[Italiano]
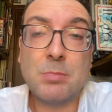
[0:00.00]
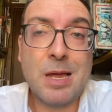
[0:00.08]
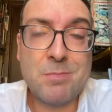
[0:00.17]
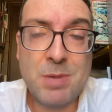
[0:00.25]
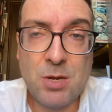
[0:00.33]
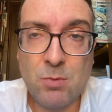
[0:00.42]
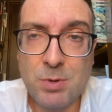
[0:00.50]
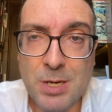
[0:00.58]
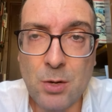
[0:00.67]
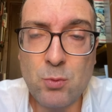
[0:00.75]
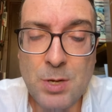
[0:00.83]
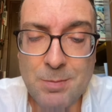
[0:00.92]
almeno in
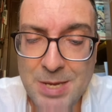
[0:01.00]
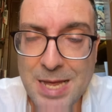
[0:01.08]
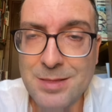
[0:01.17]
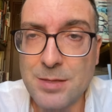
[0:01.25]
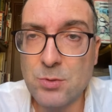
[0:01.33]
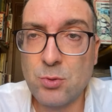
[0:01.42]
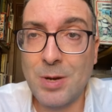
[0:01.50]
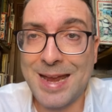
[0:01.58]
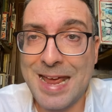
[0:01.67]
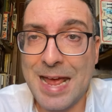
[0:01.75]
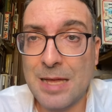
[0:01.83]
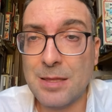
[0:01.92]
alcuni ambienti,
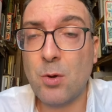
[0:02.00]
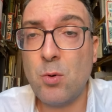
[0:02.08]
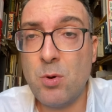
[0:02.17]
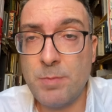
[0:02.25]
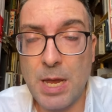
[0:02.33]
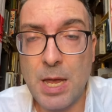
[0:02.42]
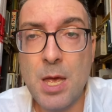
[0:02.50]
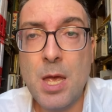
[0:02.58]
sdoganata come